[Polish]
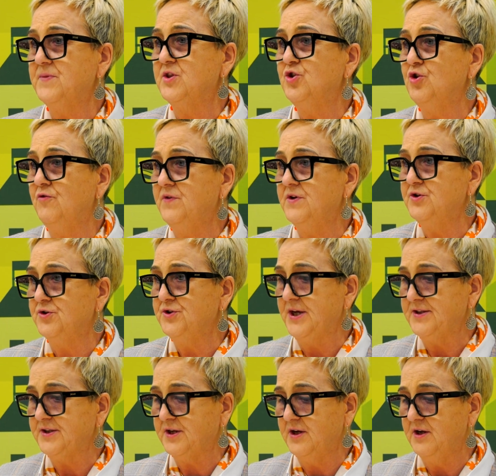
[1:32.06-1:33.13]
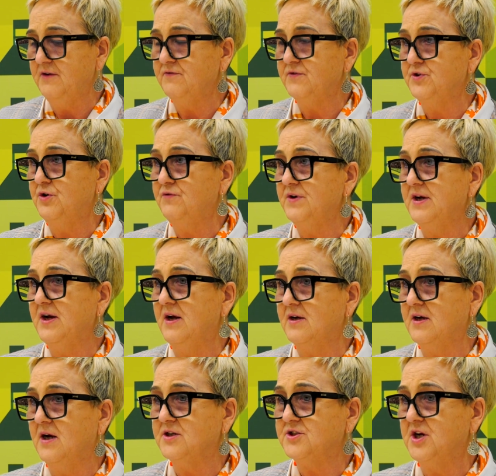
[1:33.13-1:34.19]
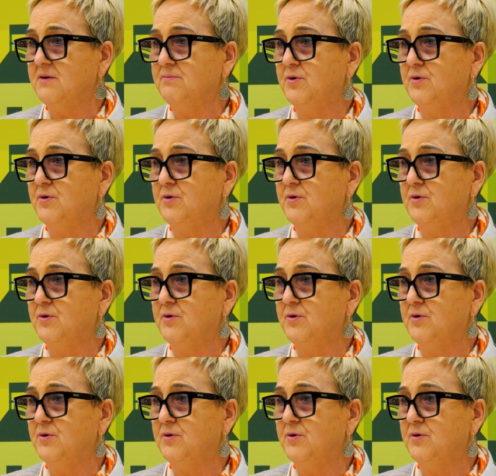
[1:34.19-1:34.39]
nowe dodatki w nowych angażach